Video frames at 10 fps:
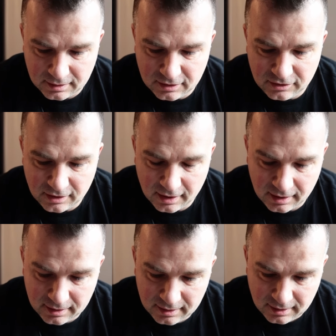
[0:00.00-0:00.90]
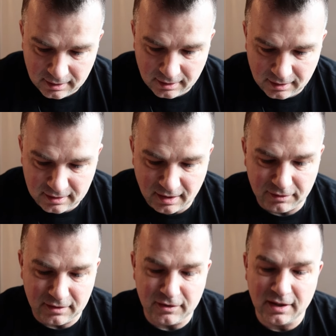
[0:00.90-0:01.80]
gdzie e,
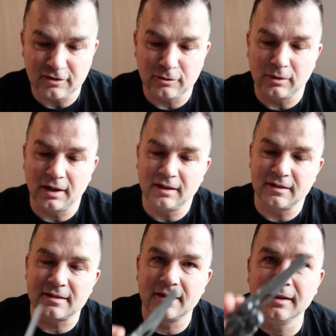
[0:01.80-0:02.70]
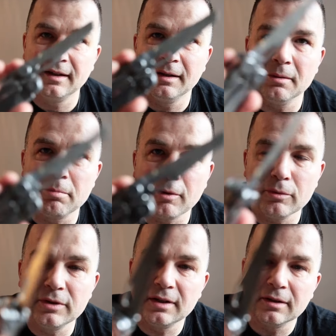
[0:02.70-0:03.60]
nawet widać tutaj jest
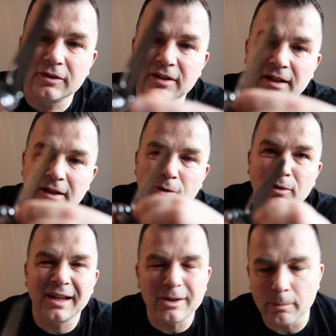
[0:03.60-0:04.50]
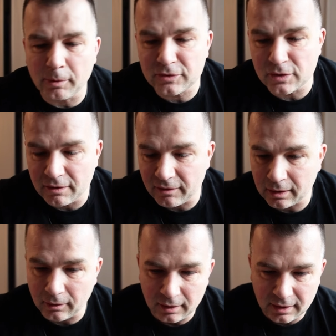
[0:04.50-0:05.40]
brudny od takiego kleju epoksydowego,